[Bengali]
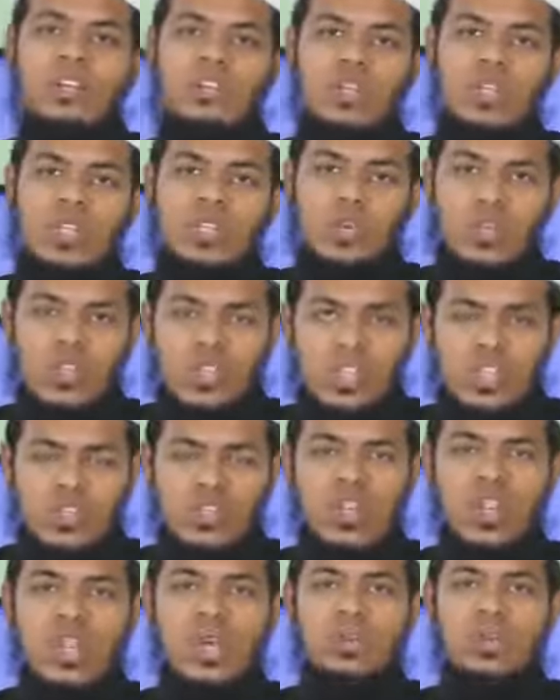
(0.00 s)
যদি গোস্তের
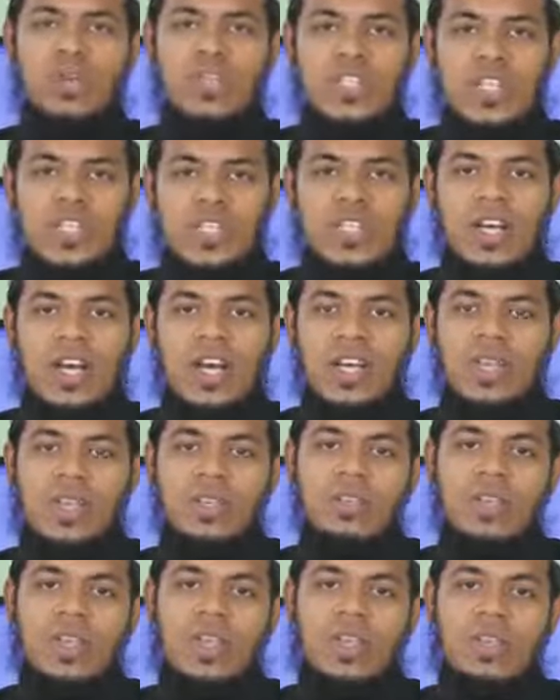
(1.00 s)
সঙ্গে মিশে যায়
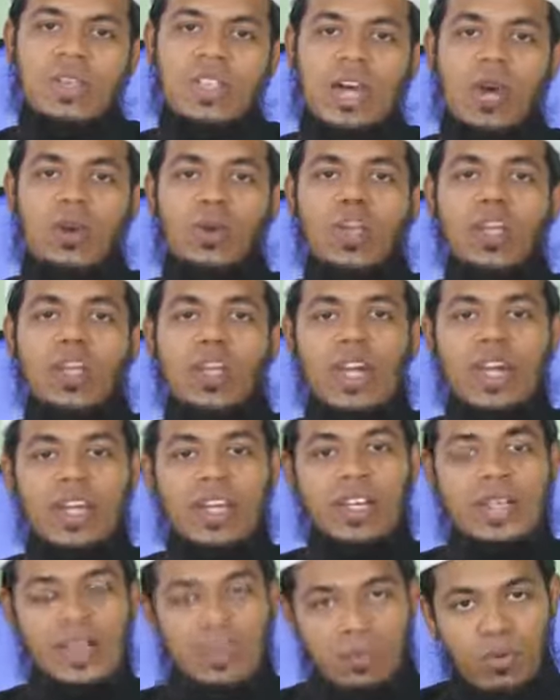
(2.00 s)
তাহলে এটা
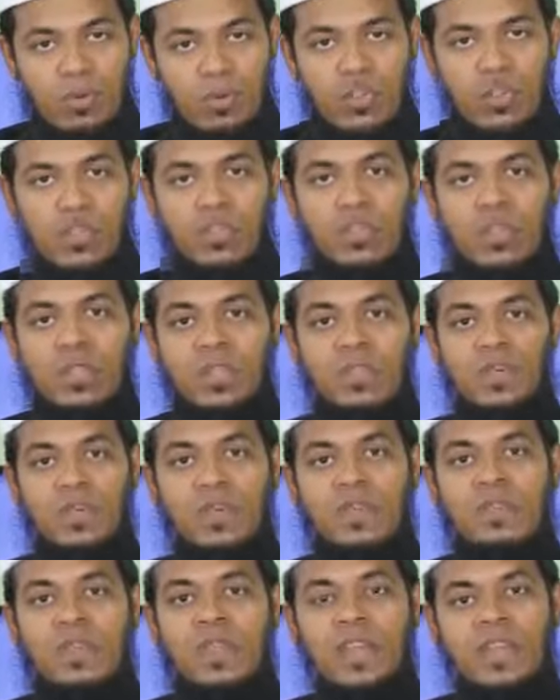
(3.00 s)
নিয়ে প্রশ্নবিদ্ধ
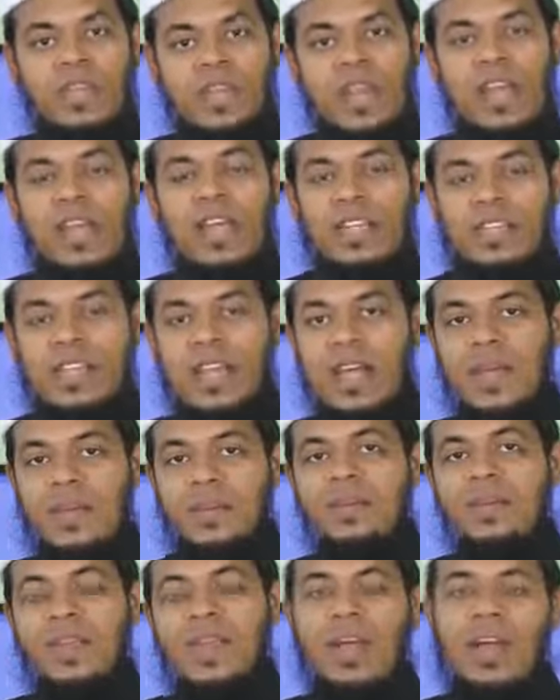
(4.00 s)
থেকে যায়
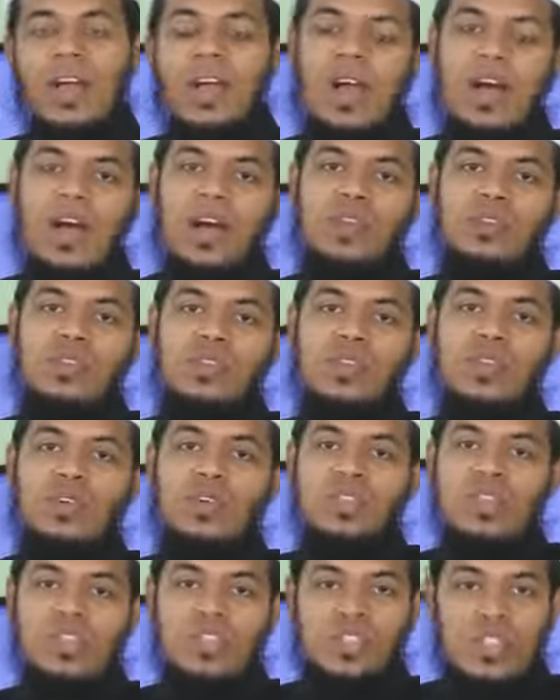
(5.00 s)
আর যদি
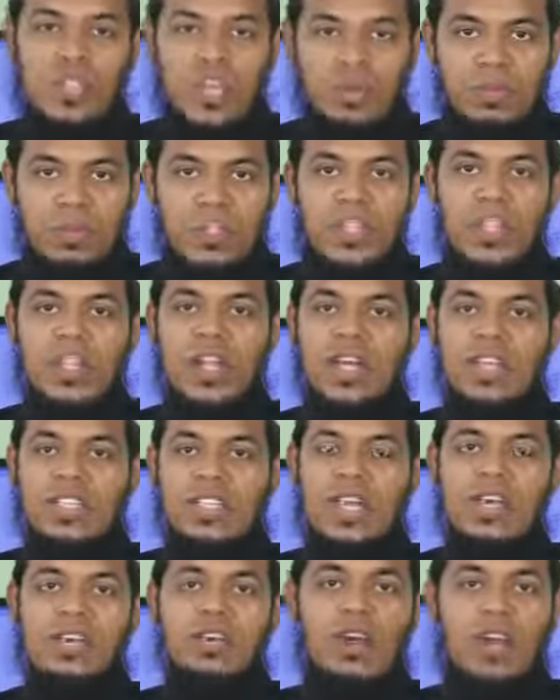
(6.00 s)
গোস্তের সঙ্গে মিশে না
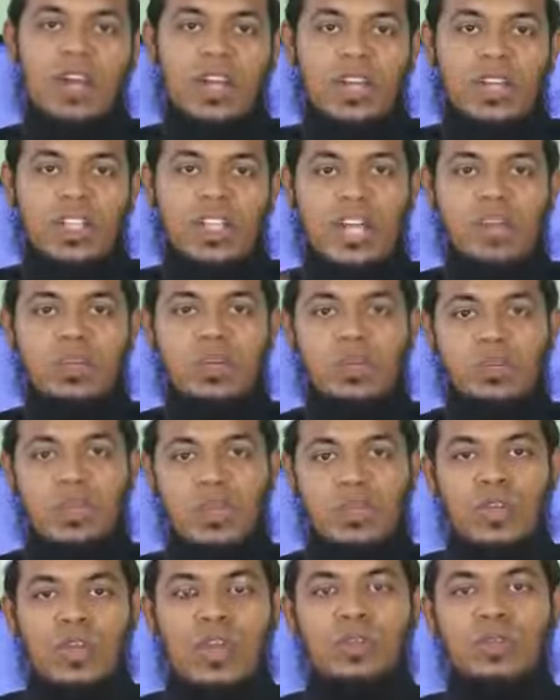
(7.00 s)
যায় রগ রেশা এবং
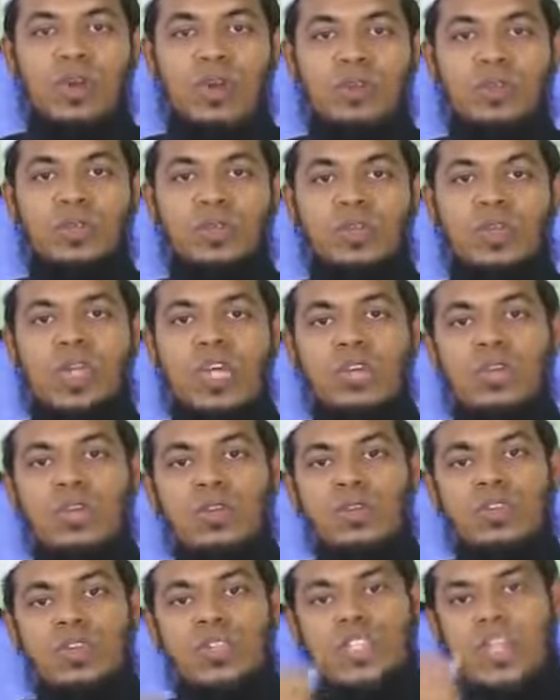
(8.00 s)
ভিতরের মলমূত্র এগুলো
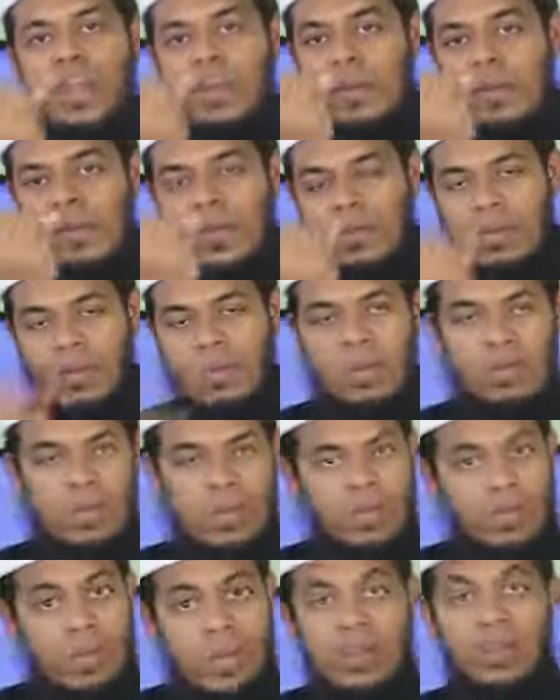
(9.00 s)
যদি স্বাভাবিকভাবে
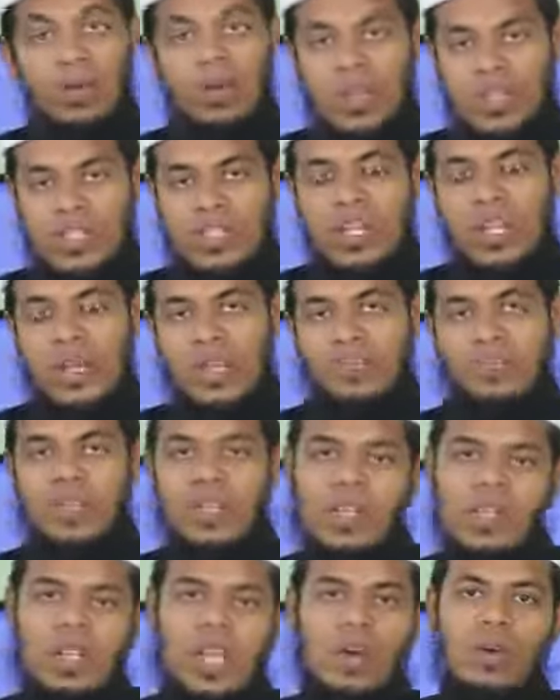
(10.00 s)
আবার বের করা যায়
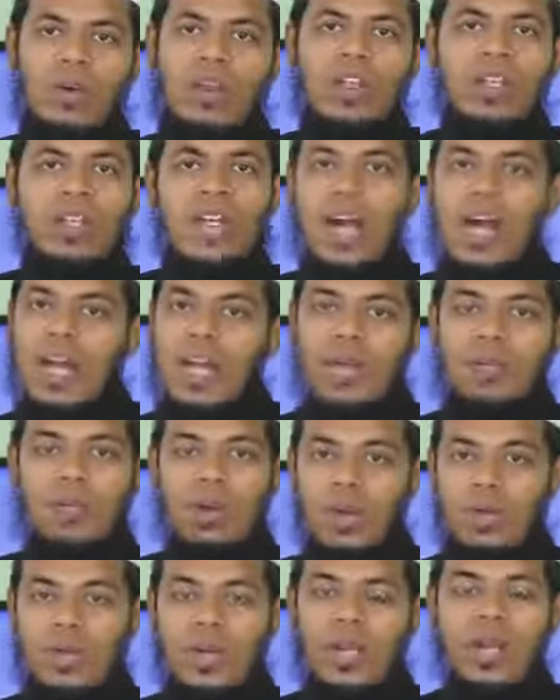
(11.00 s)
তাহলে এটা হারাম
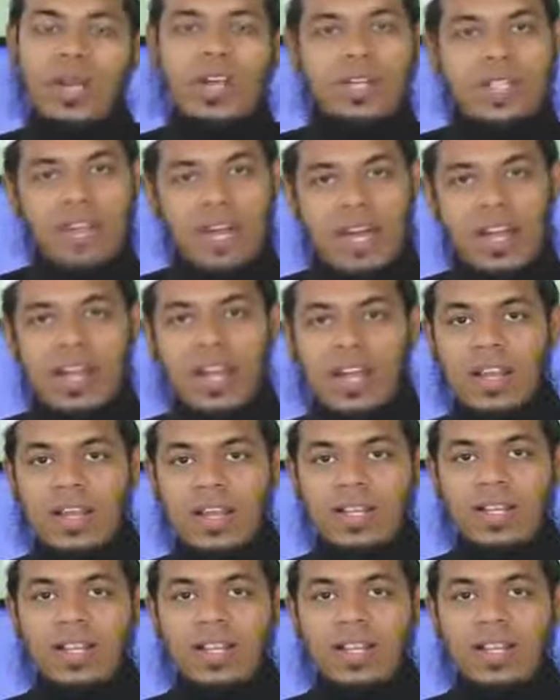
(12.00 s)
হবে না এটা হালাল